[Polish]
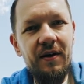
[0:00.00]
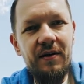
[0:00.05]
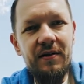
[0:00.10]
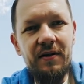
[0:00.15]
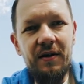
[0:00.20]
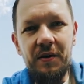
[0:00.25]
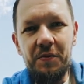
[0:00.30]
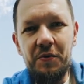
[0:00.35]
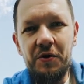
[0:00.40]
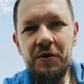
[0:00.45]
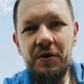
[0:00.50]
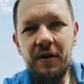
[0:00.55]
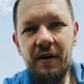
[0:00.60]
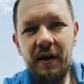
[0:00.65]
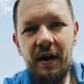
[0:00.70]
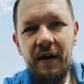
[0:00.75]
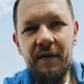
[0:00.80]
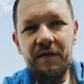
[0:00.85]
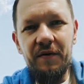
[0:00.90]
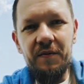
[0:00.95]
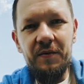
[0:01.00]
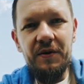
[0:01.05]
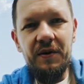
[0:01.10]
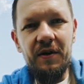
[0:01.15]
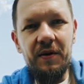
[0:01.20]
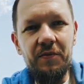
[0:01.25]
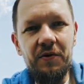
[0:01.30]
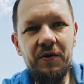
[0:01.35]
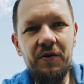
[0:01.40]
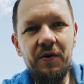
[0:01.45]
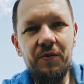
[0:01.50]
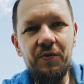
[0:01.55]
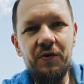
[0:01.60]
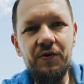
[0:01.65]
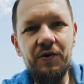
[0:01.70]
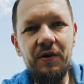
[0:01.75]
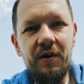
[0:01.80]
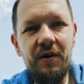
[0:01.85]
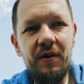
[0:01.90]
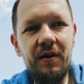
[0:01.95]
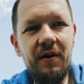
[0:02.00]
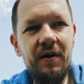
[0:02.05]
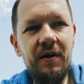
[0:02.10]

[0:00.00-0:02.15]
z kimś ciekawym, z kimś, kto może